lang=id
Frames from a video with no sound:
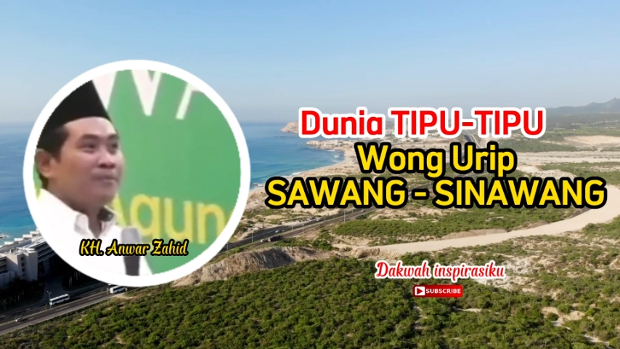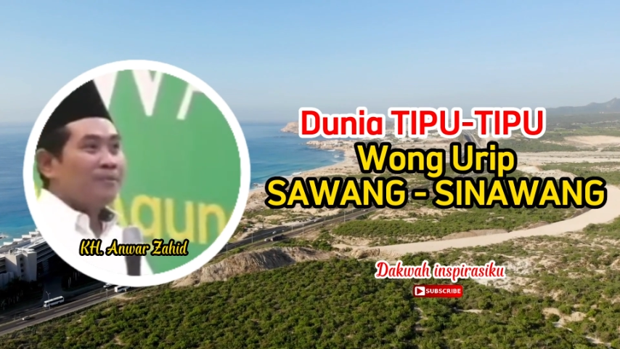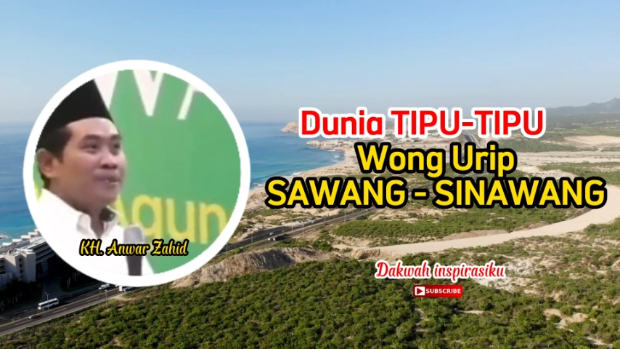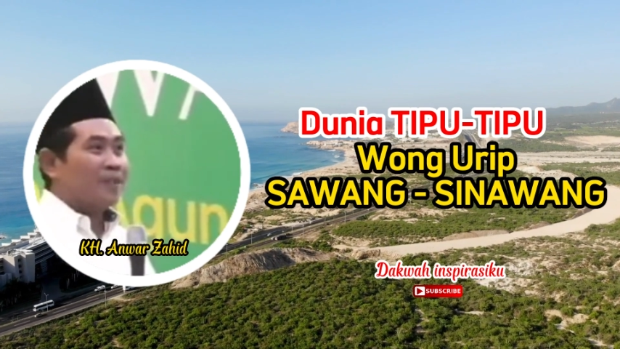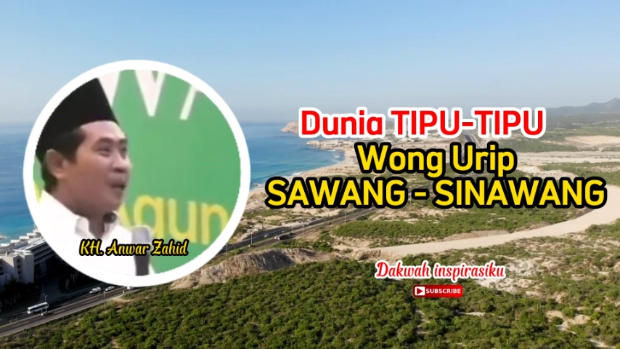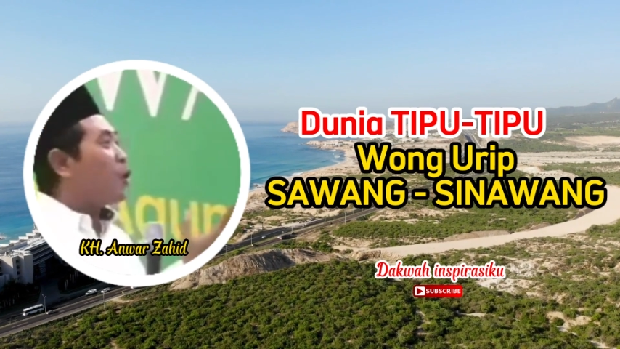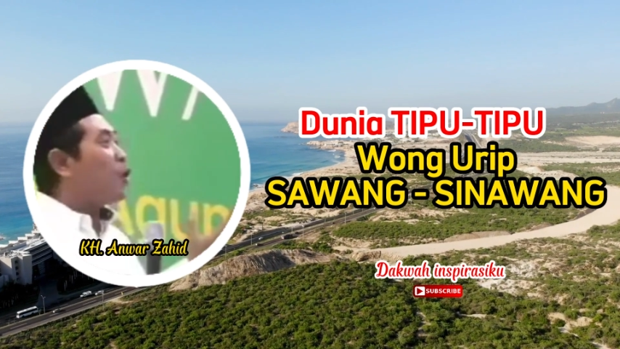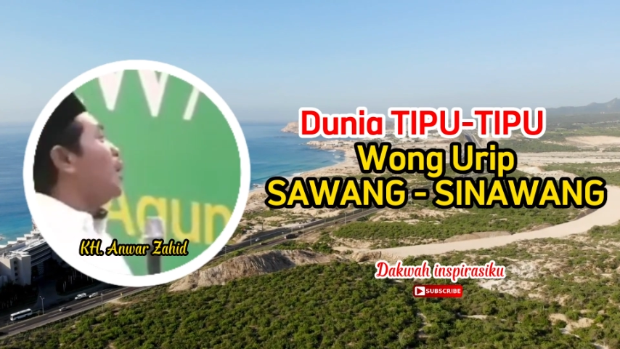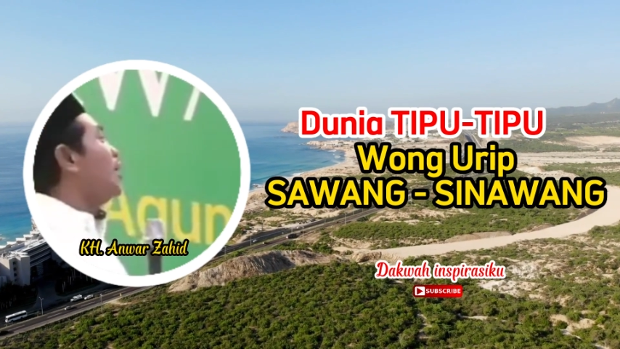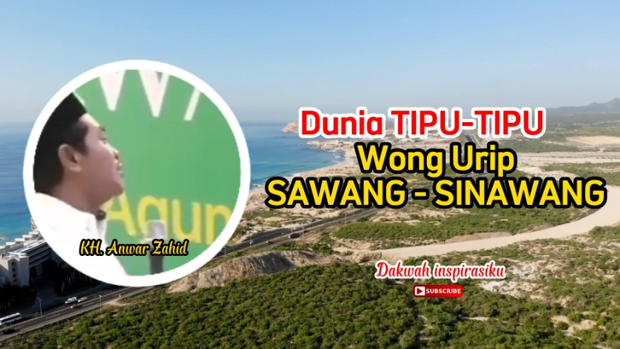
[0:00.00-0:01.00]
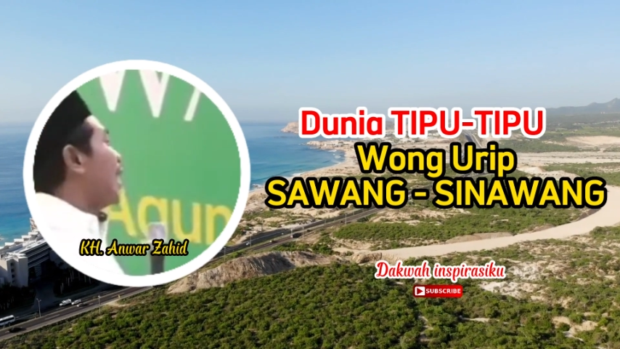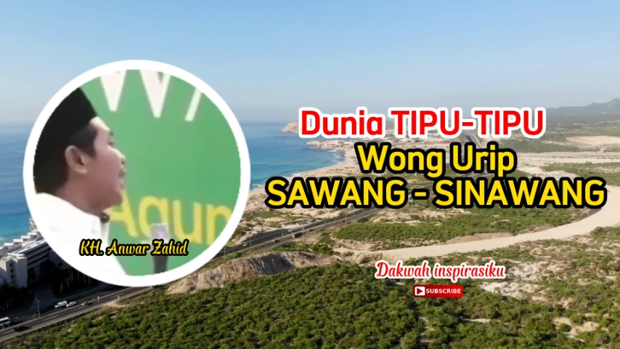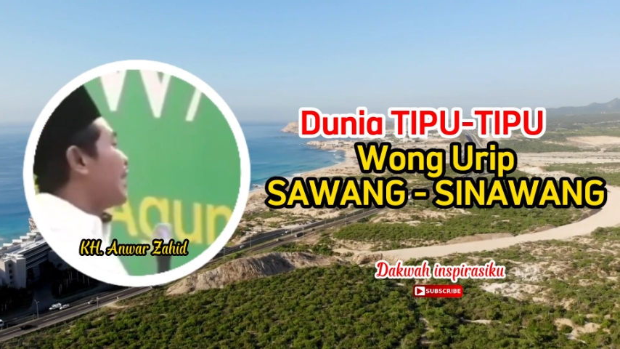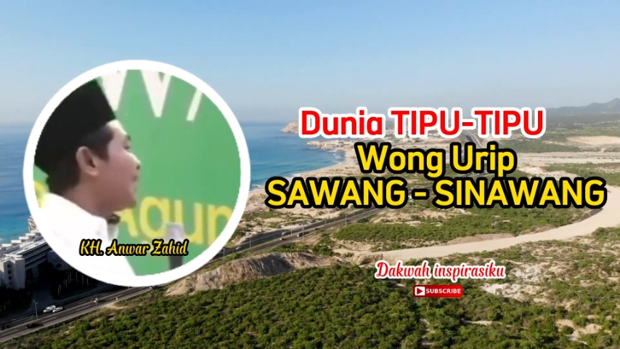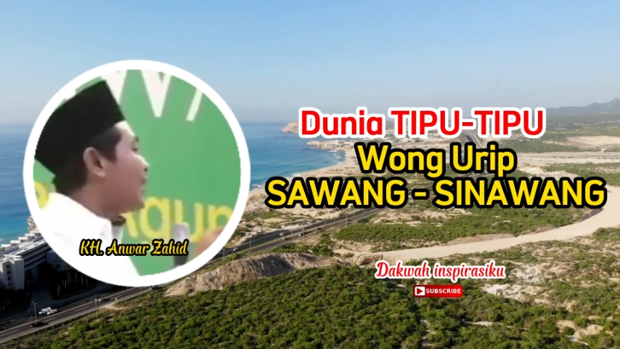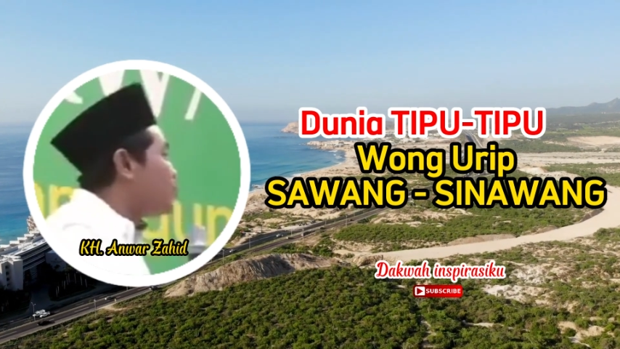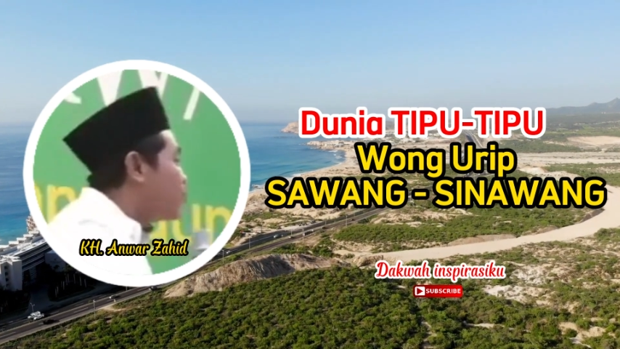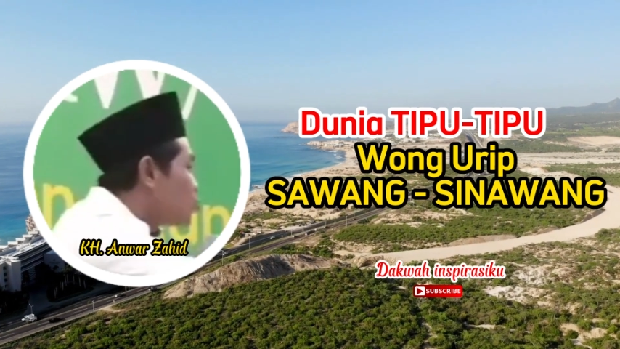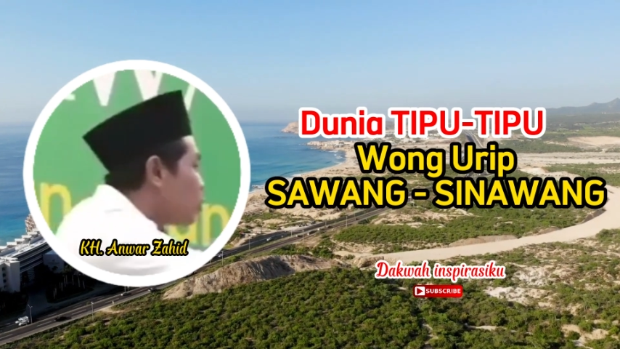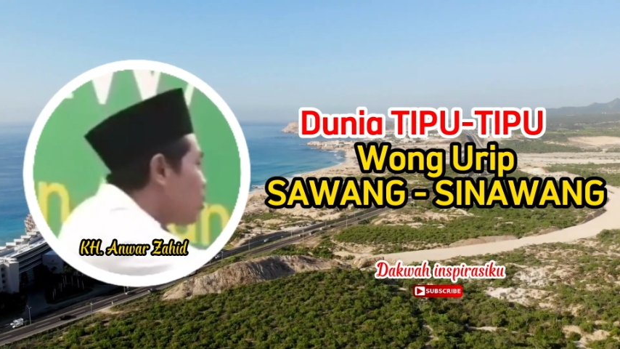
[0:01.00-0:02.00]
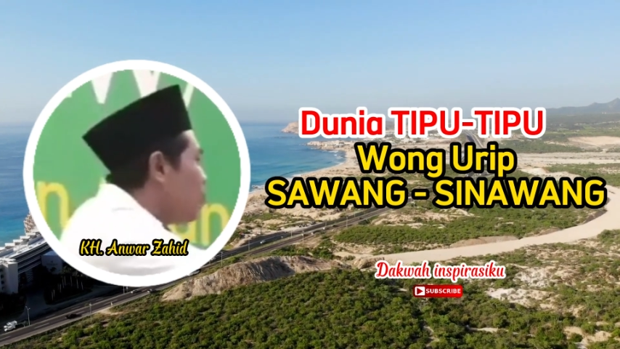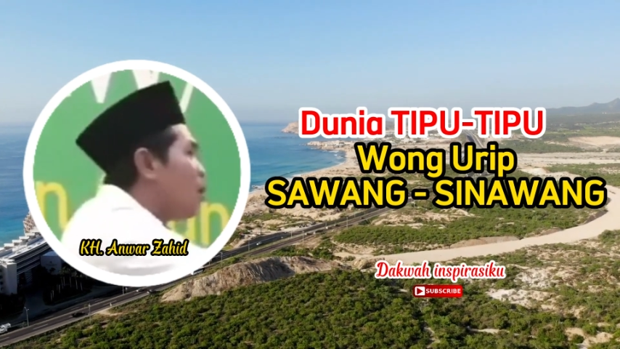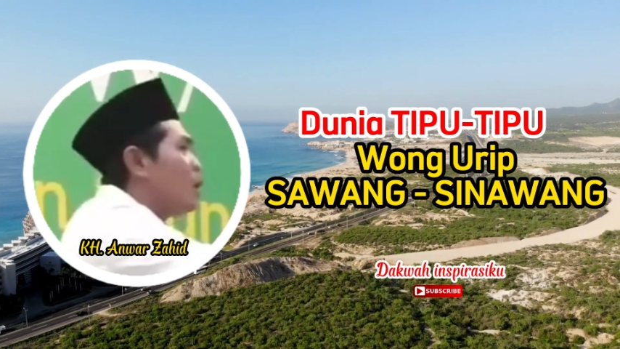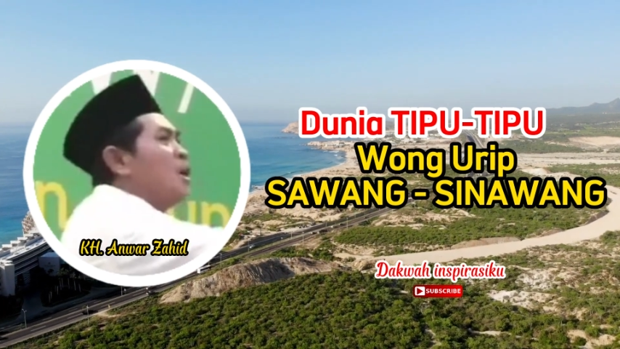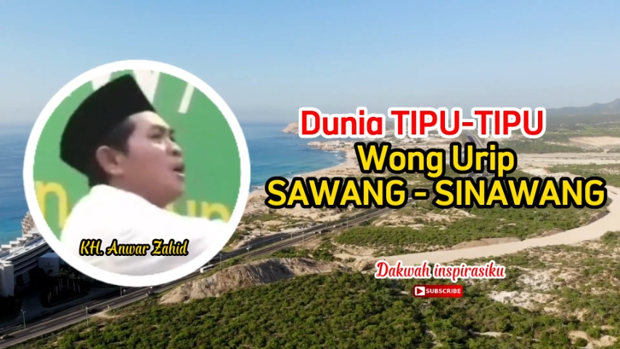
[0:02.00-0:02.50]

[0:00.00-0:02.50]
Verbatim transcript: sabkul lisan keprucut omong